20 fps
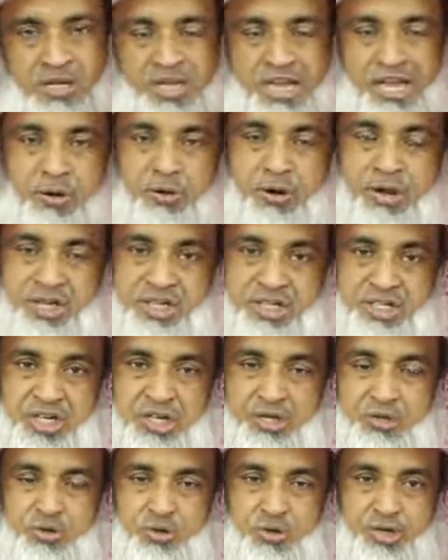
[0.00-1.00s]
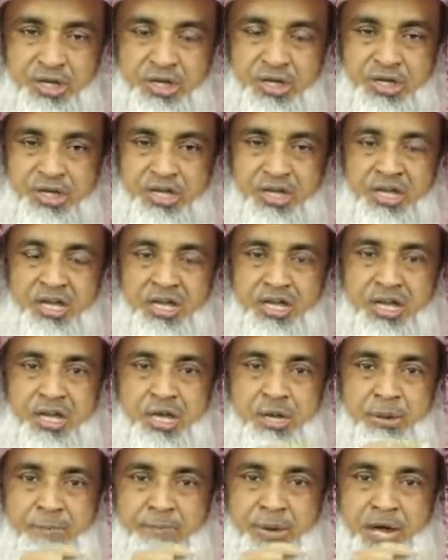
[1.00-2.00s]
কেননা সেই যুগে
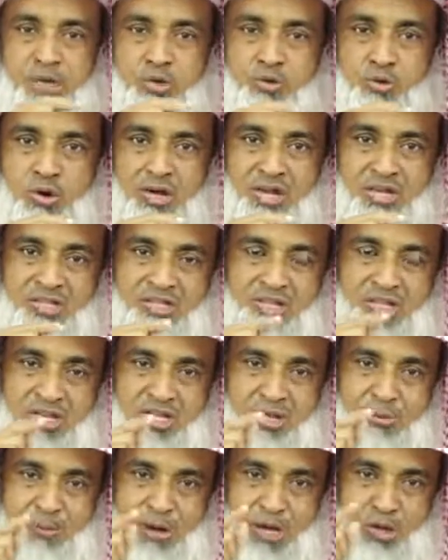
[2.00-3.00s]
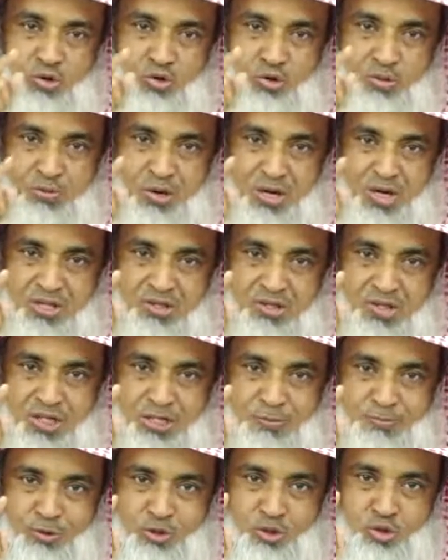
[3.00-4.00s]
বাইতুল্লাহ থেকে বাইতুল
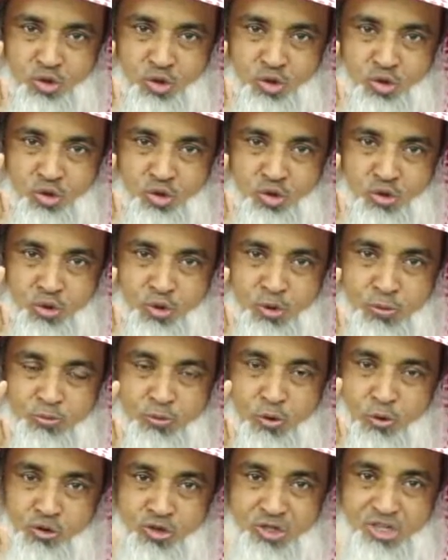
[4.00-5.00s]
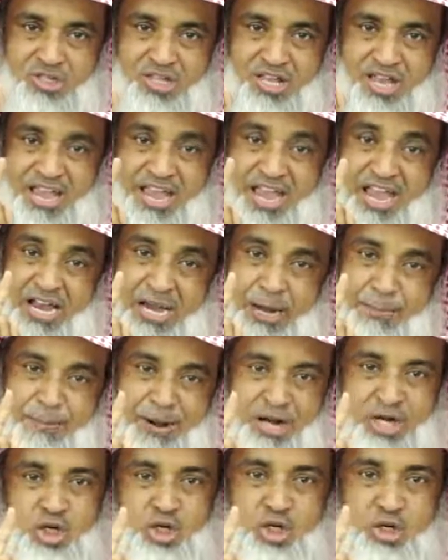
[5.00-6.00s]
মোকাদ্দাস পর্যন্ত পৌঁছতে এক
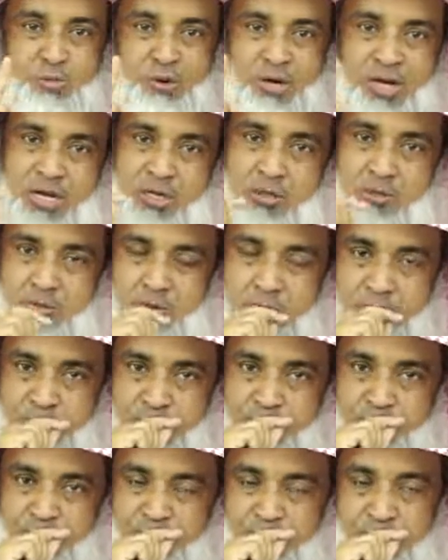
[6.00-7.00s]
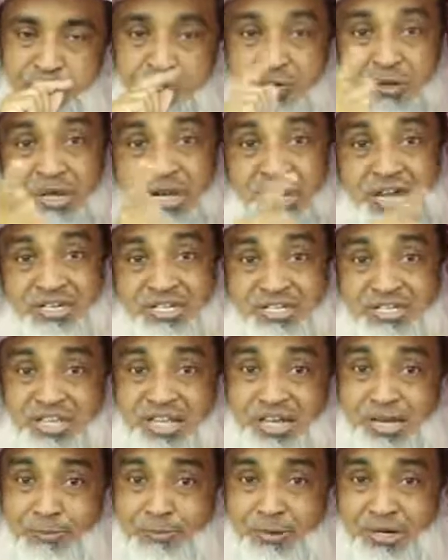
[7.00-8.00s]
মাস সময় লাগত ফিরে আসতে
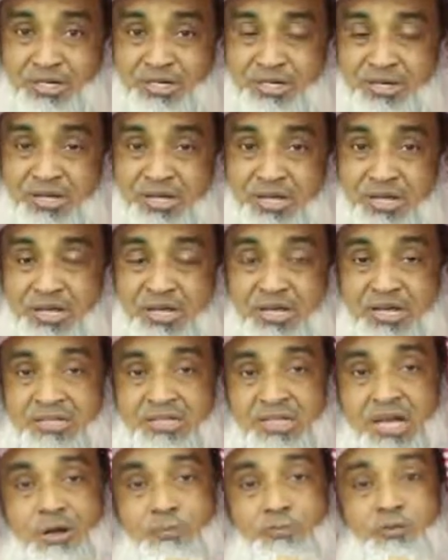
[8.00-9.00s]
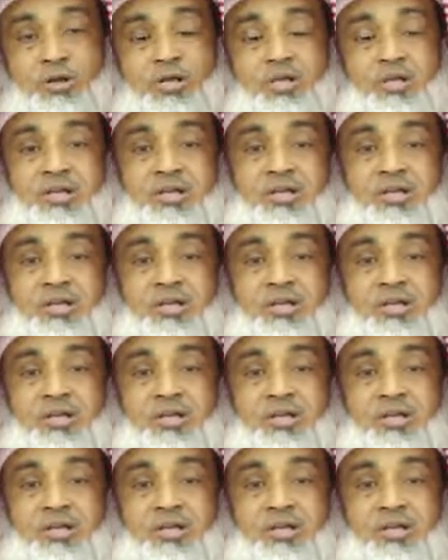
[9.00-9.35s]
এক মাস তারপরে